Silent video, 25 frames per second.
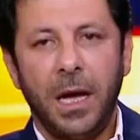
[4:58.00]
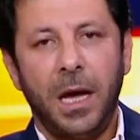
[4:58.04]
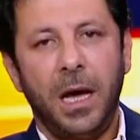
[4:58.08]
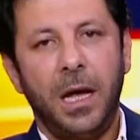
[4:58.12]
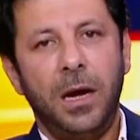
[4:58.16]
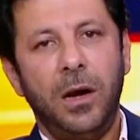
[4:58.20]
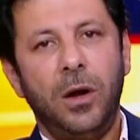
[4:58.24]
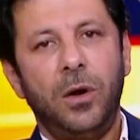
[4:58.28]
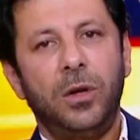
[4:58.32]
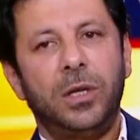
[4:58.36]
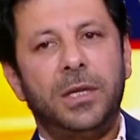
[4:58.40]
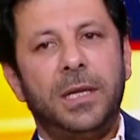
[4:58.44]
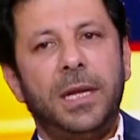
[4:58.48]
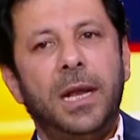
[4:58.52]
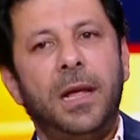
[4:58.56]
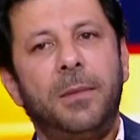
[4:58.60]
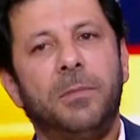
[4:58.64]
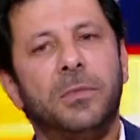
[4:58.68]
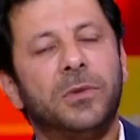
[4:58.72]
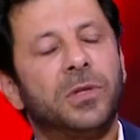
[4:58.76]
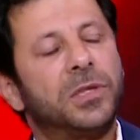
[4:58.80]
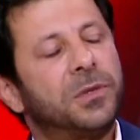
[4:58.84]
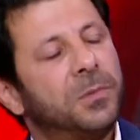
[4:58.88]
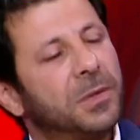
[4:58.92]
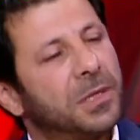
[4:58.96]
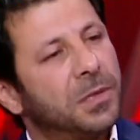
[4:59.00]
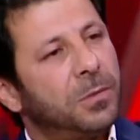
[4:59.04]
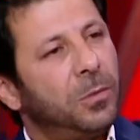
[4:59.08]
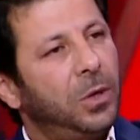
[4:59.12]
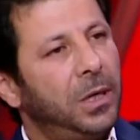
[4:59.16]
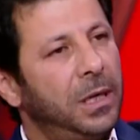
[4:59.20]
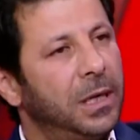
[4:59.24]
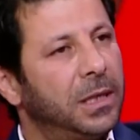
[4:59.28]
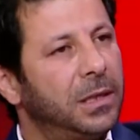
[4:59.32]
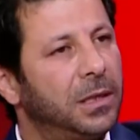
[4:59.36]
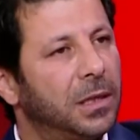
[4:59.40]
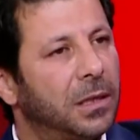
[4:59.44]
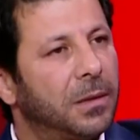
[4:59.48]
انا قلت لها مش
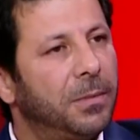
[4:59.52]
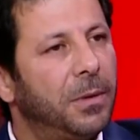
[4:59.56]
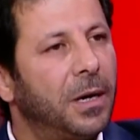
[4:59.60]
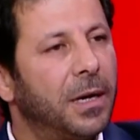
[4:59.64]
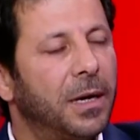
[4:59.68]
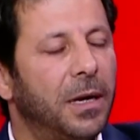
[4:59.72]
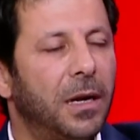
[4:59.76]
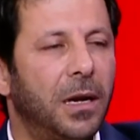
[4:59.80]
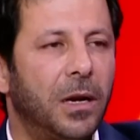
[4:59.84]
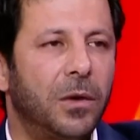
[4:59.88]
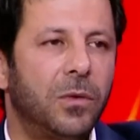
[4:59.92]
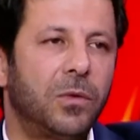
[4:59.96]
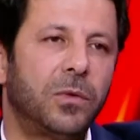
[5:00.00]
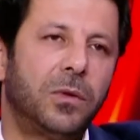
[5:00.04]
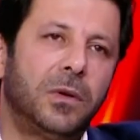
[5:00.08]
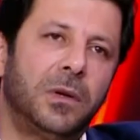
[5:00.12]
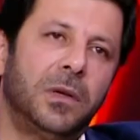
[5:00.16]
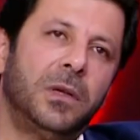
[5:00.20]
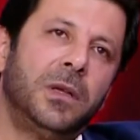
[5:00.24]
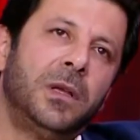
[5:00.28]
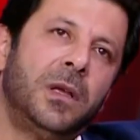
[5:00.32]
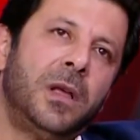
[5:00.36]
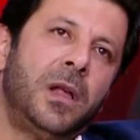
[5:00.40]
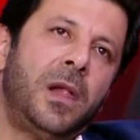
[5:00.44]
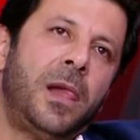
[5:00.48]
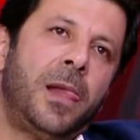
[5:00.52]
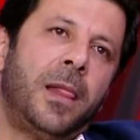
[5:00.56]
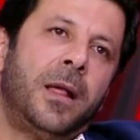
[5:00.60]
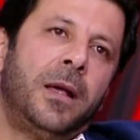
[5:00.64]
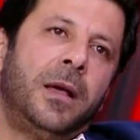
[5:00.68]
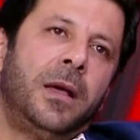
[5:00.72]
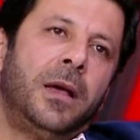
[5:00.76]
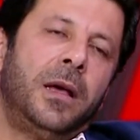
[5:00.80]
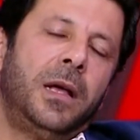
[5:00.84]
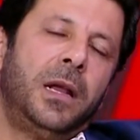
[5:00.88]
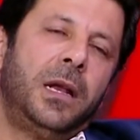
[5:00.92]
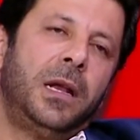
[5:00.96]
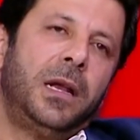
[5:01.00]
مسموح لك تكبري لانه
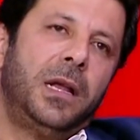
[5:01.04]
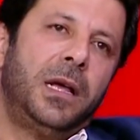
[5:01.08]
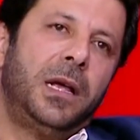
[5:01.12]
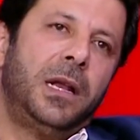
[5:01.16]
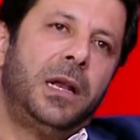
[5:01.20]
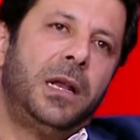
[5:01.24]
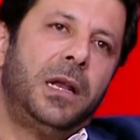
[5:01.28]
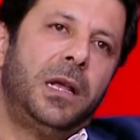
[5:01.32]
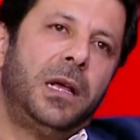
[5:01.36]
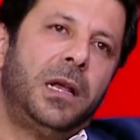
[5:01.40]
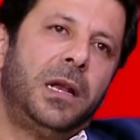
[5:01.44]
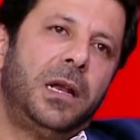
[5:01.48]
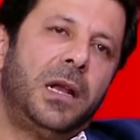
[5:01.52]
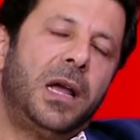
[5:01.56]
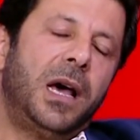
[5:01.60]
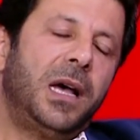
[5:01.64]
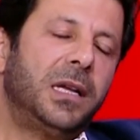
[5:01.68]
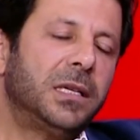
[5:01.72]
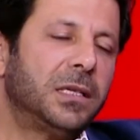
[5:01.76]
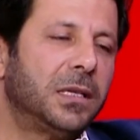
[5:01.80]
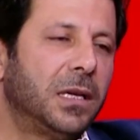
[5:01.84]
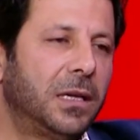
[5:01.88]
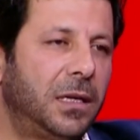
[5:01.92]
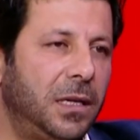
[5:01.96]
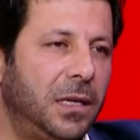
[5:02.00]
اللحظه